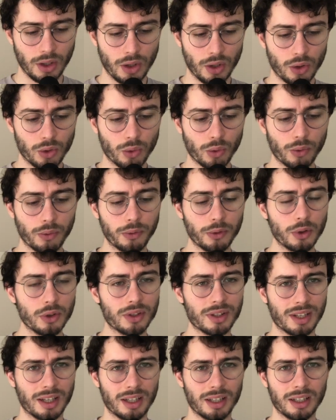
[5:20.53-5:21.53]
Donc fou
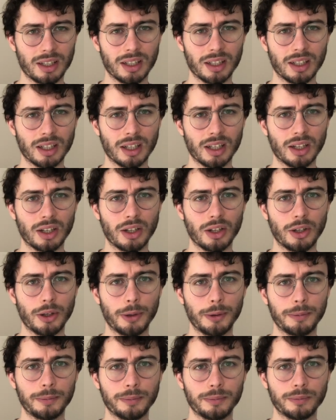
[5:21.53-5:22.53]
E5.
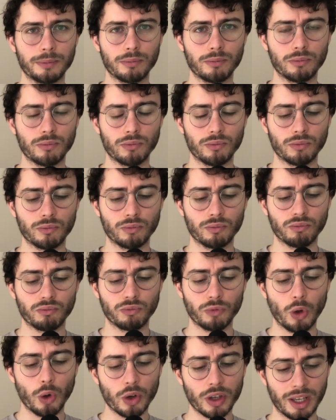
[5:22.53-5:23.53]
Euh,
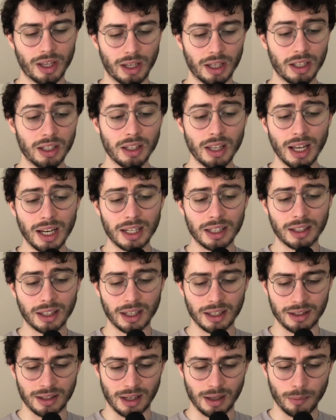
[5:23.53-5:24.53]
ok, l'idée elle est
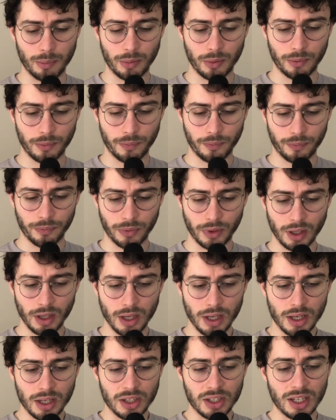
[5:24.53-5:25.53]
très simple.
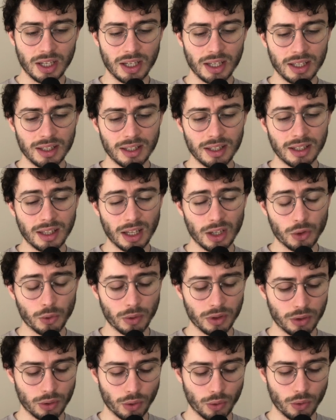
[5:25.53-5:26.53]
J'ai hésité à
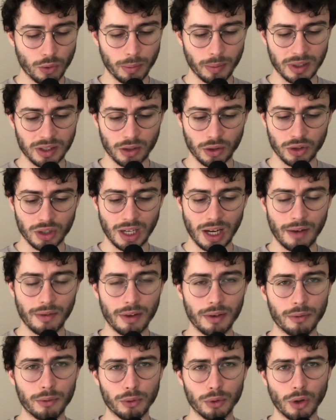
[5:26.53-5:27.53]
jouer ce coup parce que je
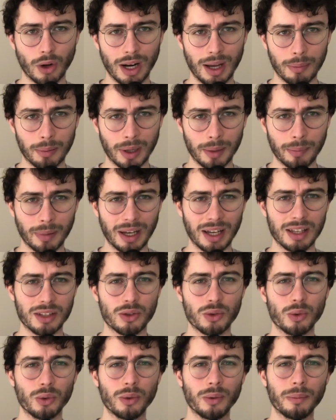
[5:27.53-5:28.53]
l'avais vu dans la
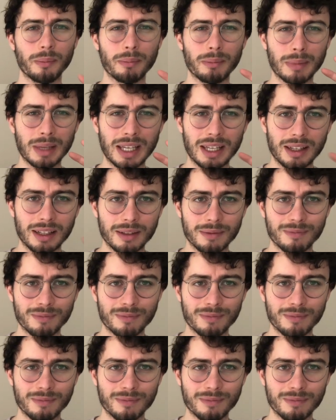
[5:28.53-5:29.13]
préparation, mais